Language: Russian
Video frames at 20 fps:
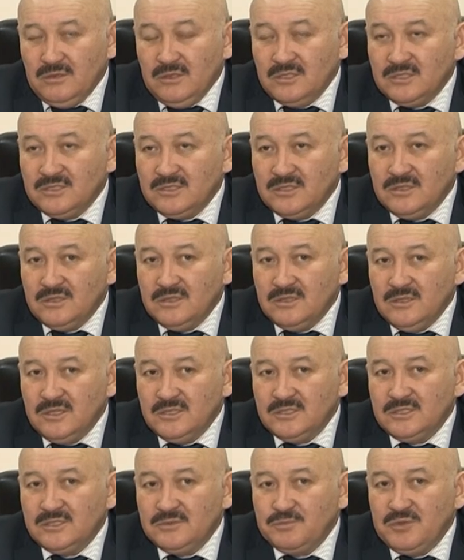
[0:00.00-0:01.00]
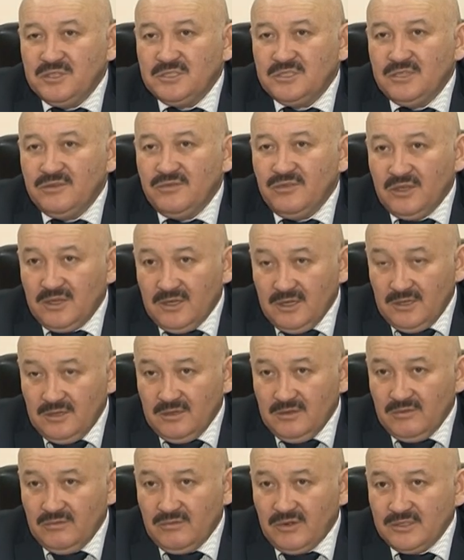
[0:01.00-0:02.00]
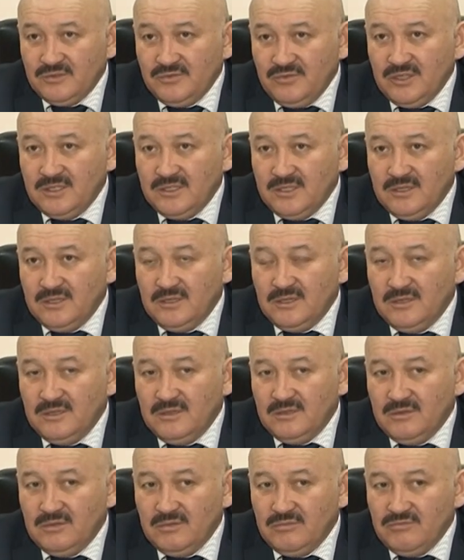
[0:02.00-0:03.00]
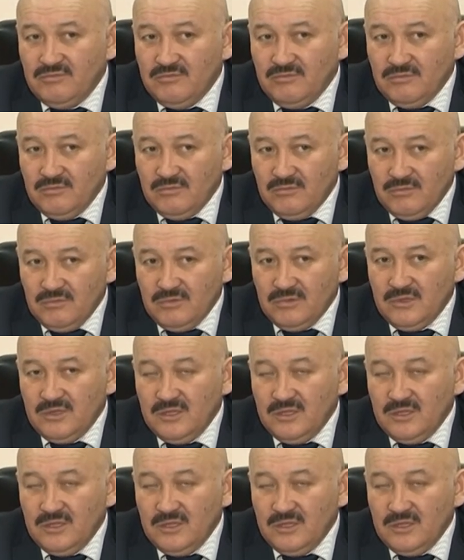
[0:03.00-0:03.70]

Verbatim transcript: есть, есть специфика в развитии э,